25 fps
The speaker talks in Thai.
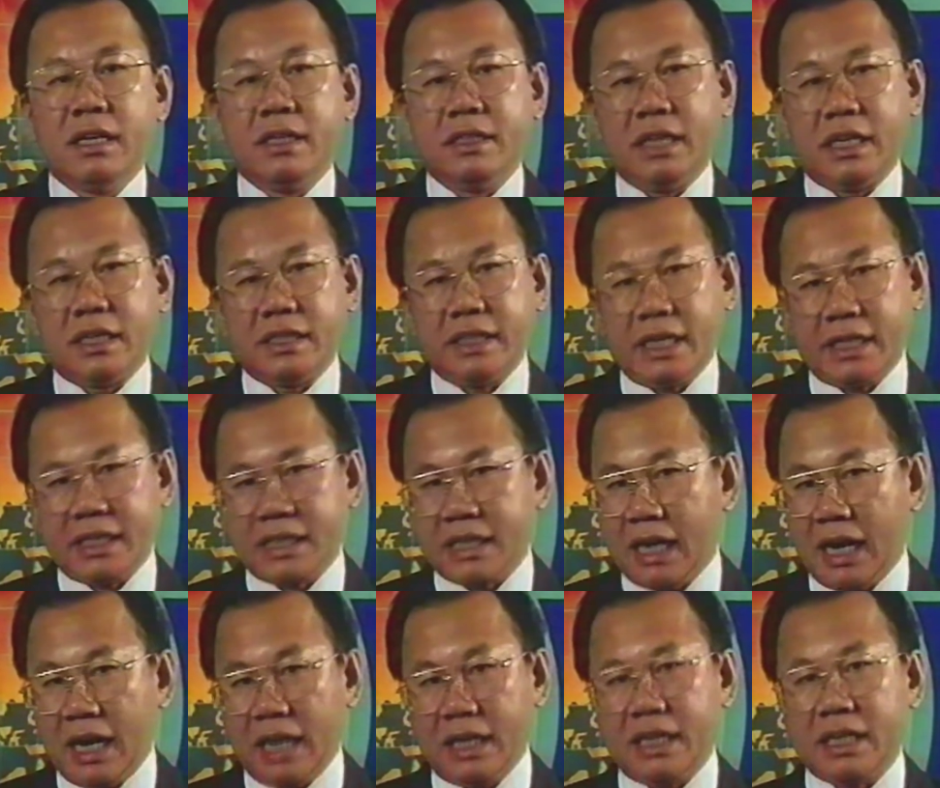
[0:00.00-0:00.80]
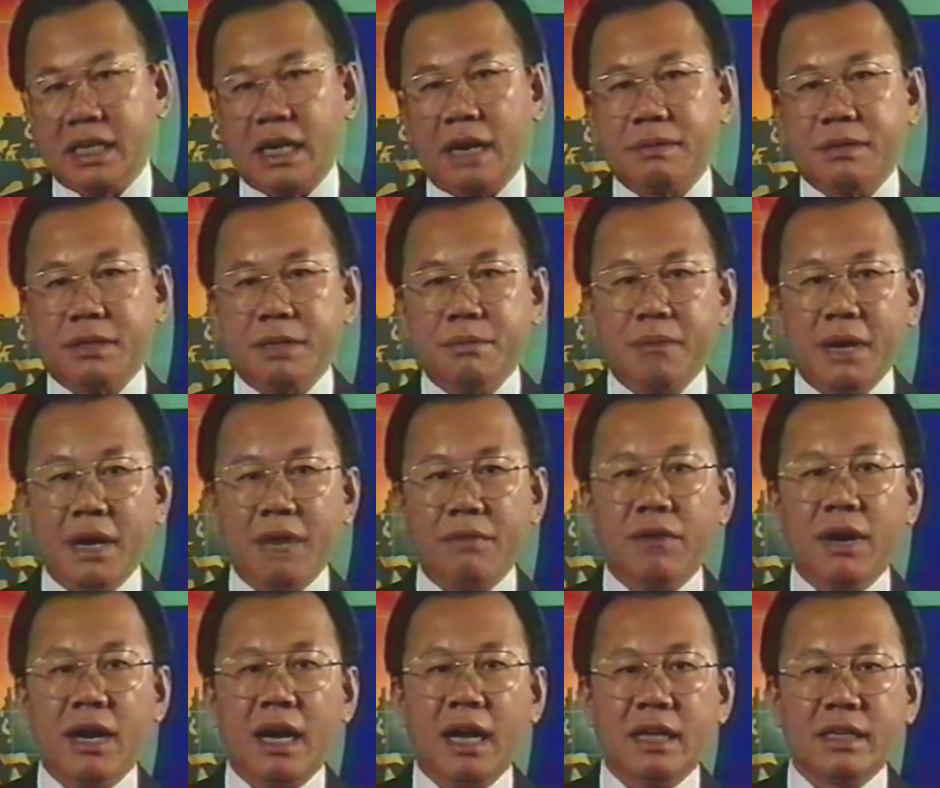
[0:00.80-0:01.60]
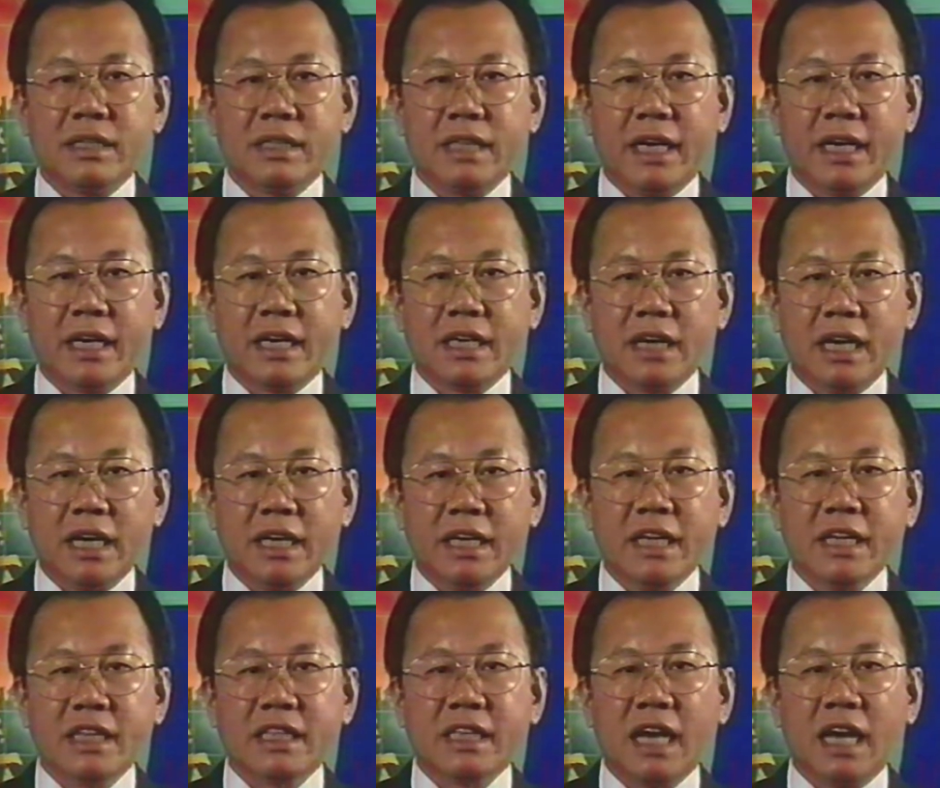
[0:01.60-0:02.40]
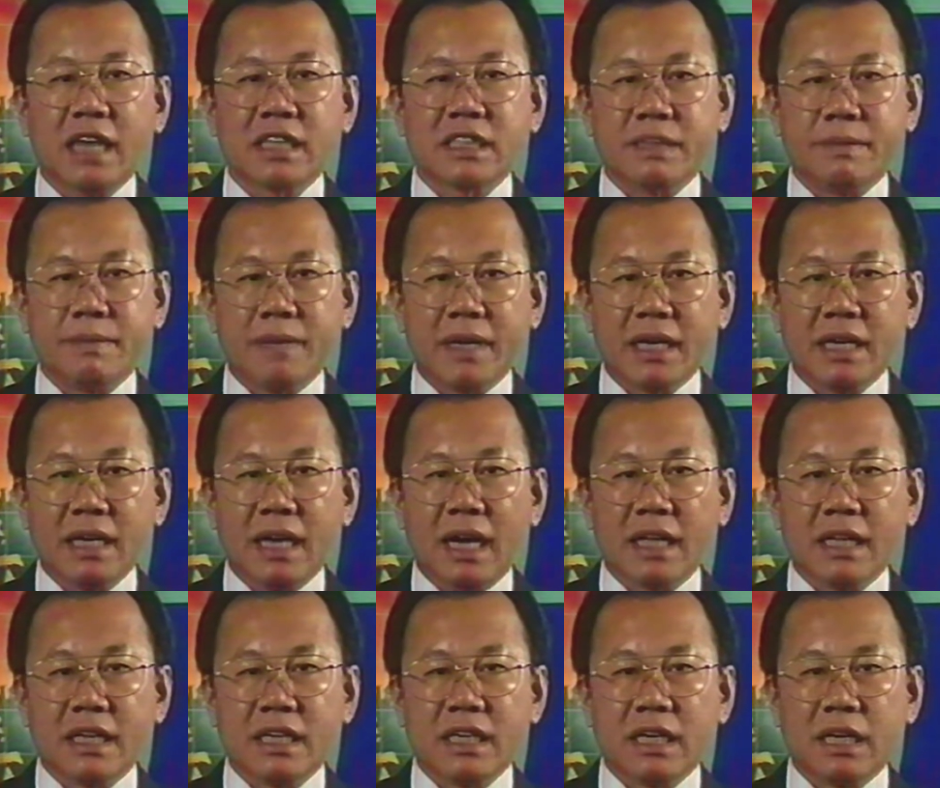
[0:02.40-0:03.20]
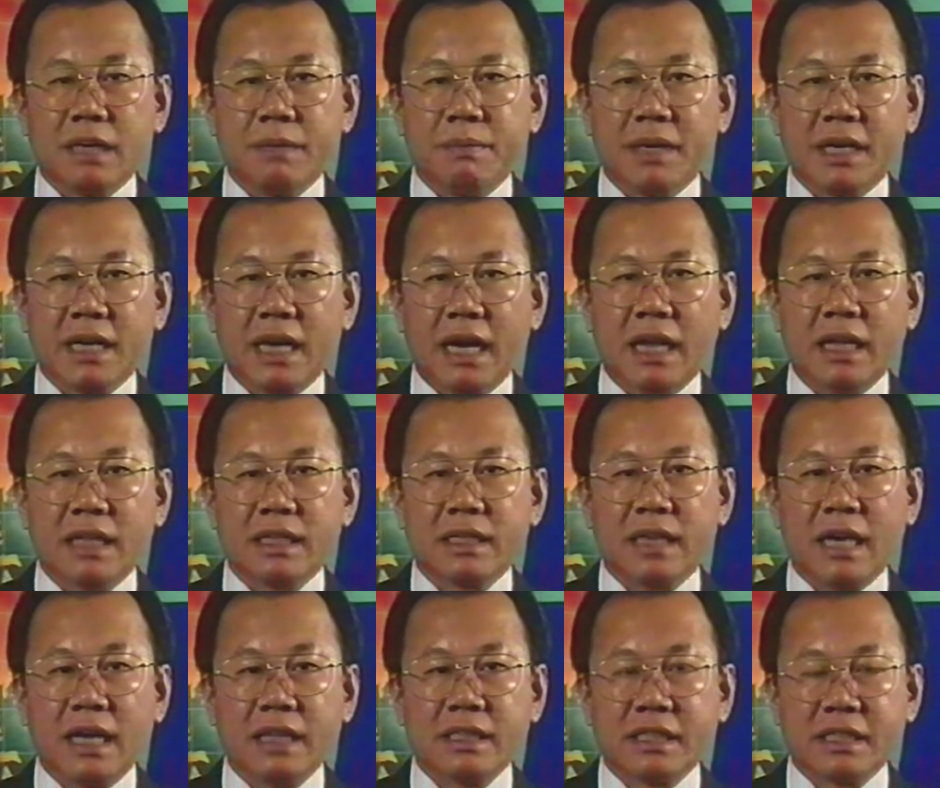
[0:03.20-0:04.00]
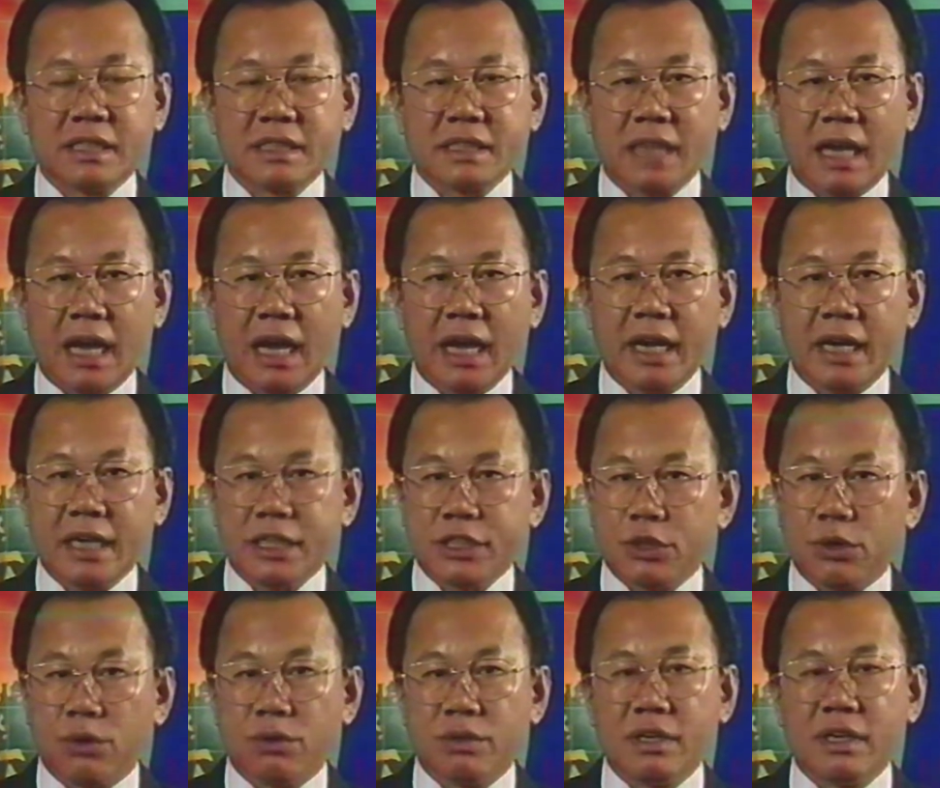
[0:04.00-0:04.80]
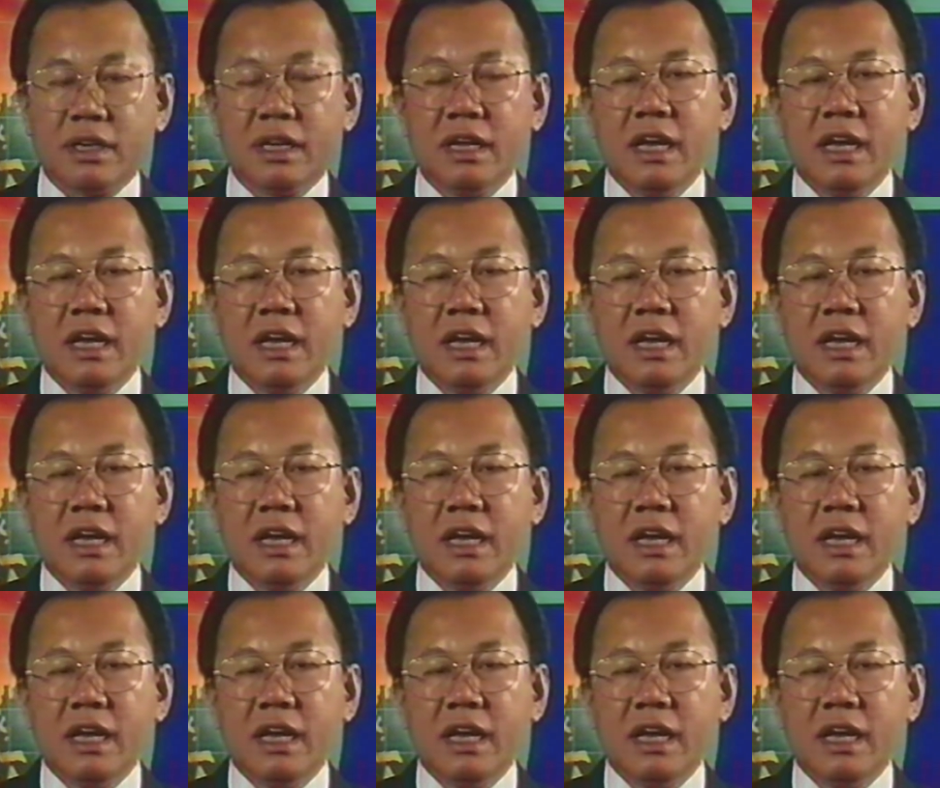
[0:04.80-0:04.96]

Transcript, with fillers: อย่างเด็ดขาดนะครับถึงแม้ว่าในขณะนี้ทางสำนักงานคณะกรรมการการศึกษาเอกชน